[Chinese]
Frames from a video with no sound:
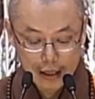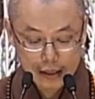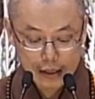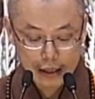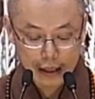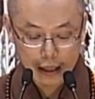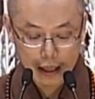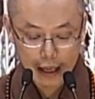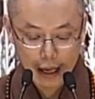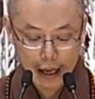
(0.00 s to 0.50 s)

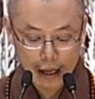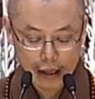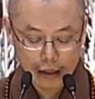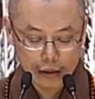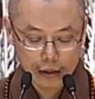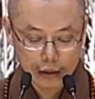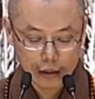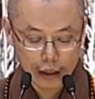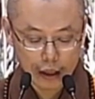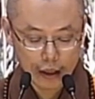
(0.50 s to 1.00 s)
请
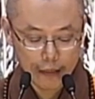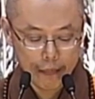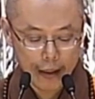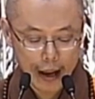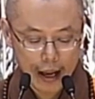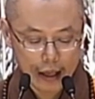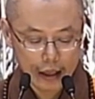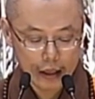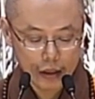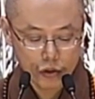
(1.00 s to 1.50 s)
看一
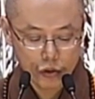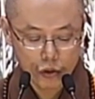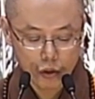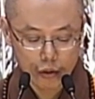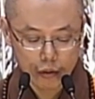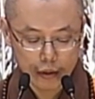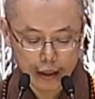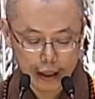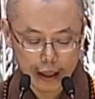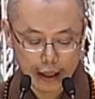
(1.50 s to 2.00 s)
百零
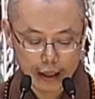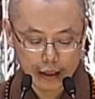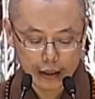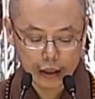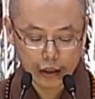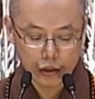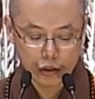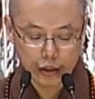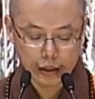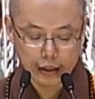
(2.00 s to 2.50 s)
九页
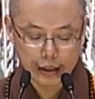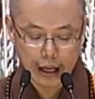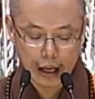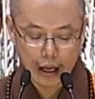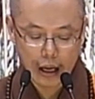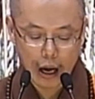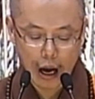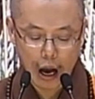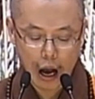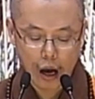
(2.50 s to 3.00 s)
第十
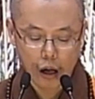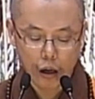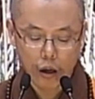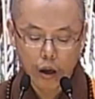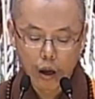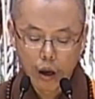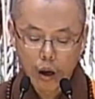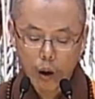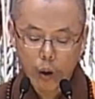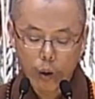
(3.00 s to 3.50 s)
三
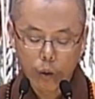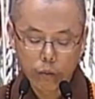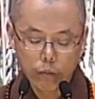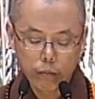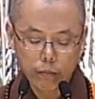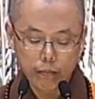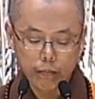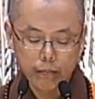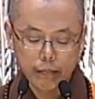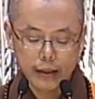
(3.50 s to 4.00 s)
行：“ o
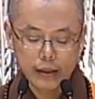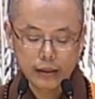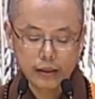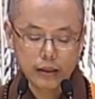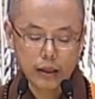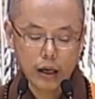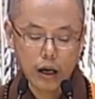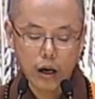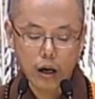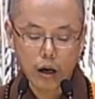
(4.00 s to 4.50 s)
b e n
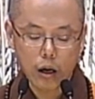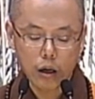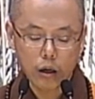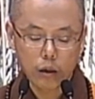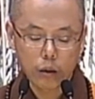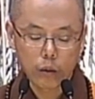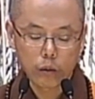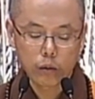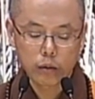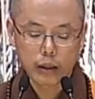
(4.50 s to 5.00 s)
z a a l 嗡本扎阿
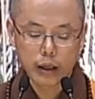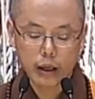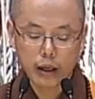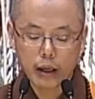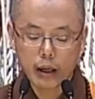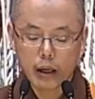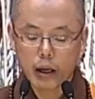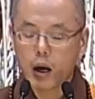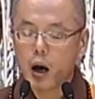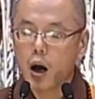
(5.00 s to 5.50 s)
罗 o
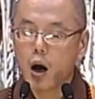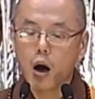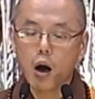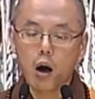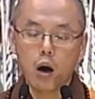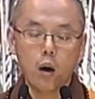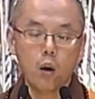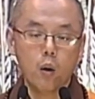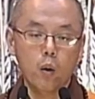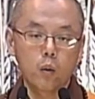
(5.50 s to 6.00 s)

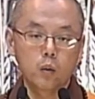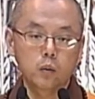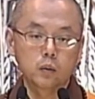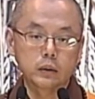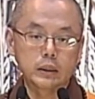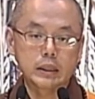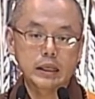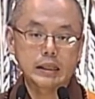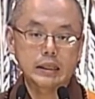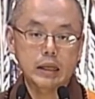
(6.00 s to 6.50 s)
n
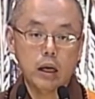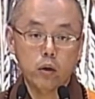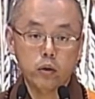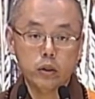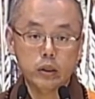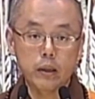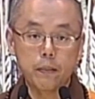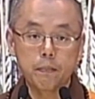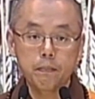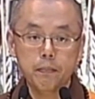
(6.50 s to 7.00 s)
g 这叫
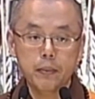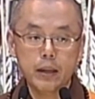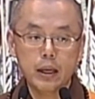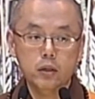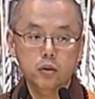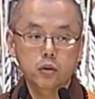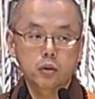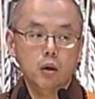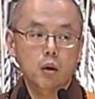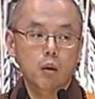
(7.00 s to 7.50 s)
神
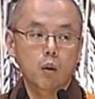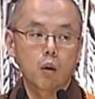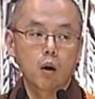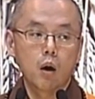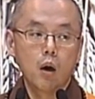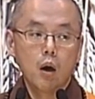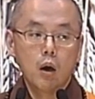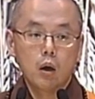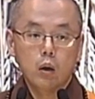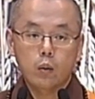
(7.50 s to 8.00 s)
变咒。
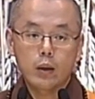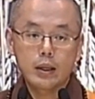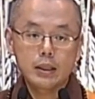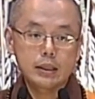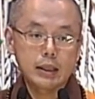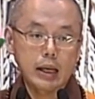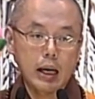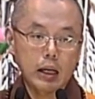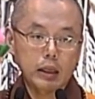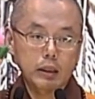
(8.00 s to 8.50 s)
观
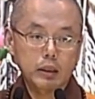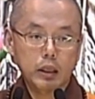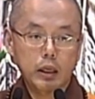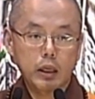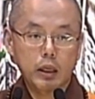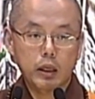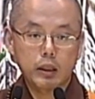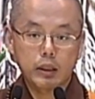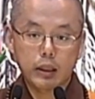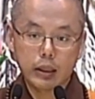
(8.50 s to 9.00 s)
想
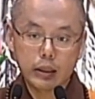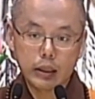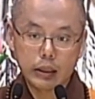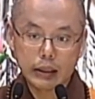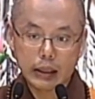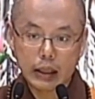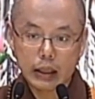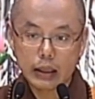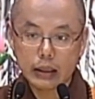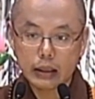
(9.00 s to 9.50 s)
你点的
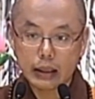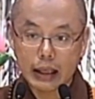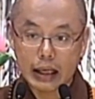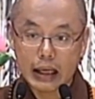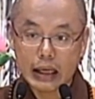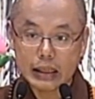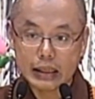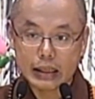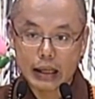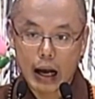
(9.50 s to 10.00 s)
灯，
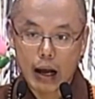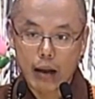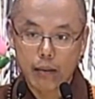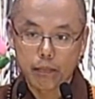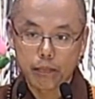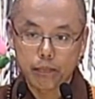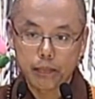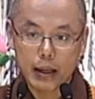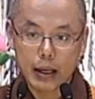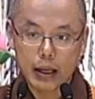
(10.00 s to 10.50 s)
一盏
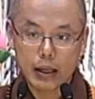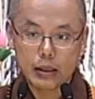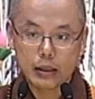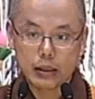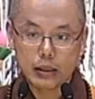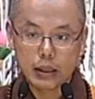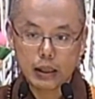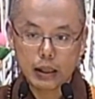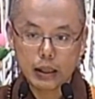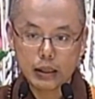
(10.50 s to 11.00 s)
变
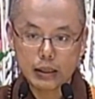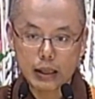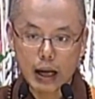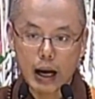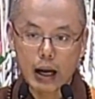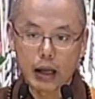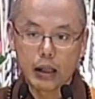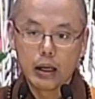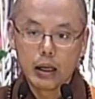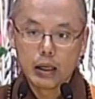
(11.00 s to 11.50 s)
七
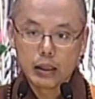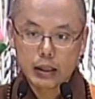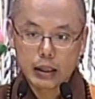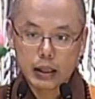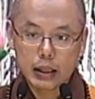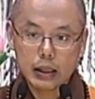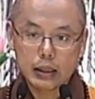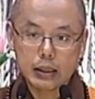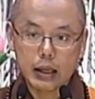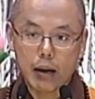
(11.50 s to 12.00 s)
盏，
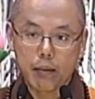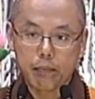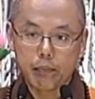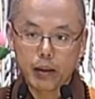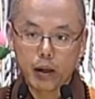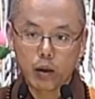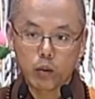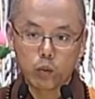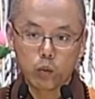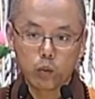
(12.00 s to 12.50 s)
七盏
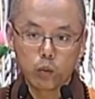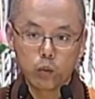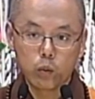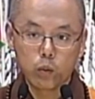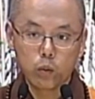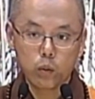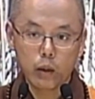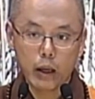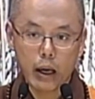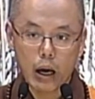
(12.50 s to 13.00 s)
变
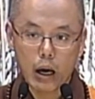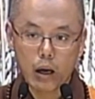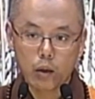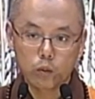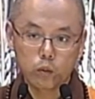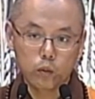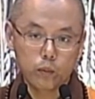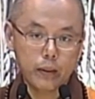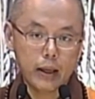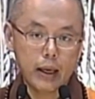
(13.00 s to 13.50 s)
无量
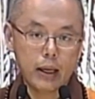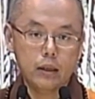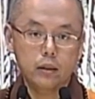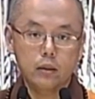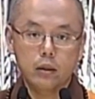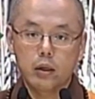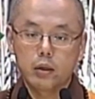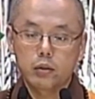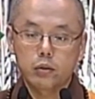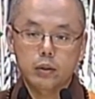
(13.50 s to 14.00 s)
无边，
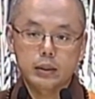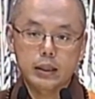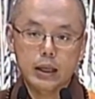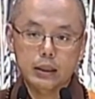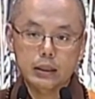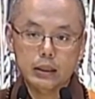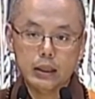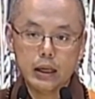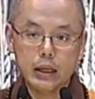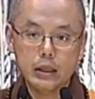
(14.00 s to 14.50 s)
就
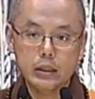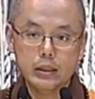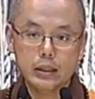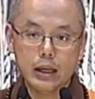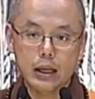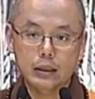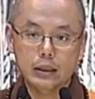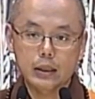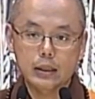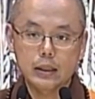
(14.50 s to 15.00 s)
像天
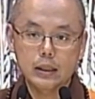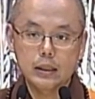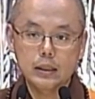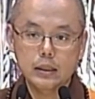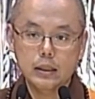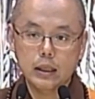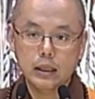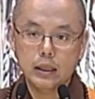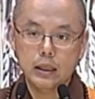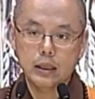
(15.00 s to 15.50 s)
上的星
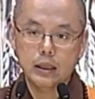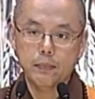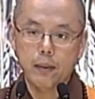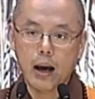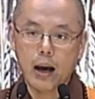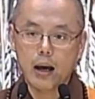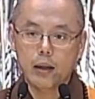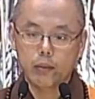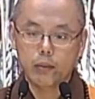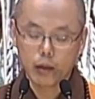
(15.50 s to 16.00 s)
星一
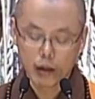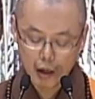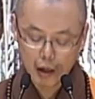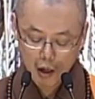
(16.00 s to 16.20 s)
般。